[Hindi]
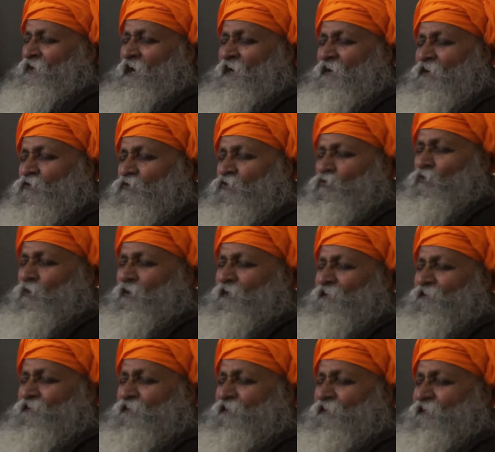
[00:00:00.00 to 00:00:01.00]
सारे
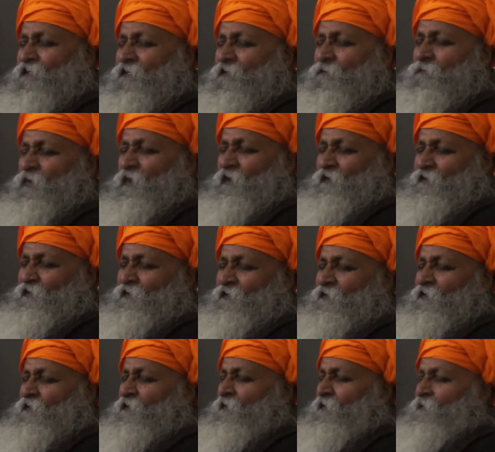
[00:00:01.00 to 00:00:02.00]
गुरुवाणी जिनकी
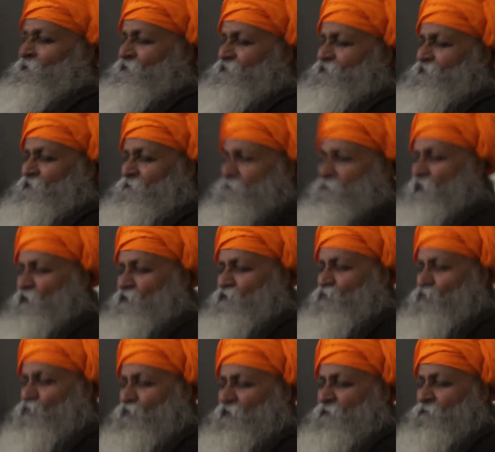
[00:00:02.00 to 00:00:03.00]
बाणी जिन
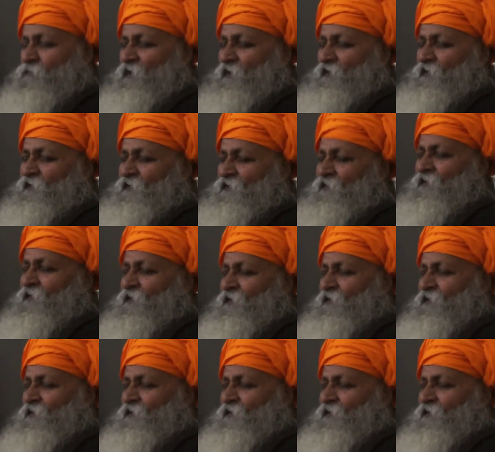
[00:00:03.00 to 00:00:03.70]
भक्तों की बाणी